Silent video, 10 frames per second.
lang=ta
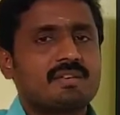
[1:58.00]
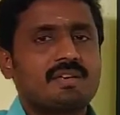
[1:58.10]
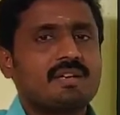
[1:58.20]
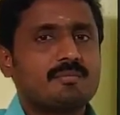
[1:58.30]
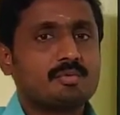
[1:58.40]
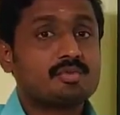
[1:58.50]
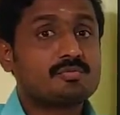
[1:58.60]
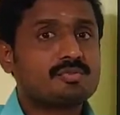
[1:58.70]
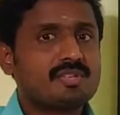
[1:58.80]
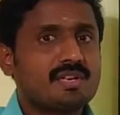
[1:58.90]
ரைட்டா புதுசு
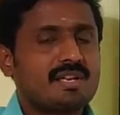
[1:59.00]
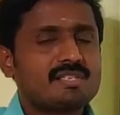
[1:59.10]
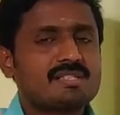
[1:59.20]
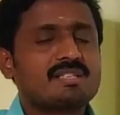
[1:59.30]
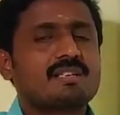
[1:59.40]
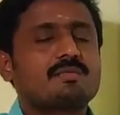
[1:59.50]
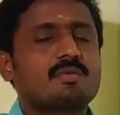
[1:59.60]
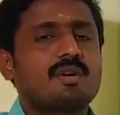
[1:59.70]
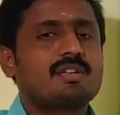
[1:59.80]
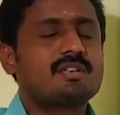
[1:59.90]
புதுசாக நிறைய செல்கள்
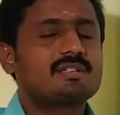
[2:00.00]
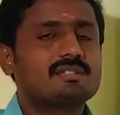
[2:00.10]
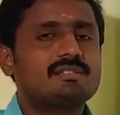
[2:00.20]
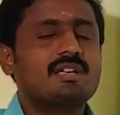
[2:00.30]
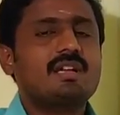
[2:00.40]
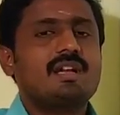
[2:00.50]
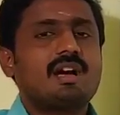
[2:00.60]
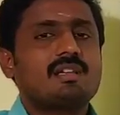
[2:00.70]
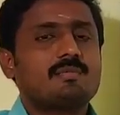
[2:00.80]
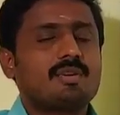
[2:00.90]
உருவாகி இருக்குது
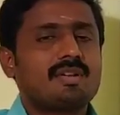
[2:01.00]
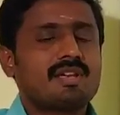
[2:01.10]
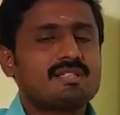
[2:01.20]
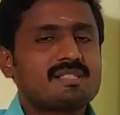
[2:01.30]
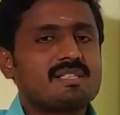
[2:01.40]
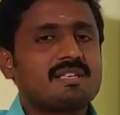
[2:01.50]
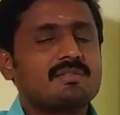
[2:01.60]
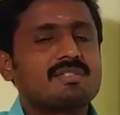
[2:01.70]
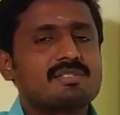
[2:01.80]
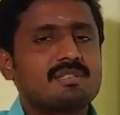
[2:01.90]
அதே போல் நிறைய செல்கள்
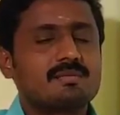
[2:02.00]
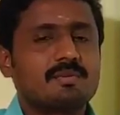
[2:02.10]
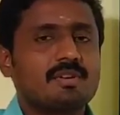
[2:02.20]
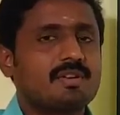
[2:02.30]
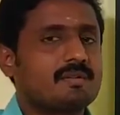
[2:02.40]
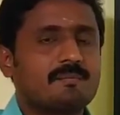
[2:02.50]
வந்து செத்து போயிருக்கு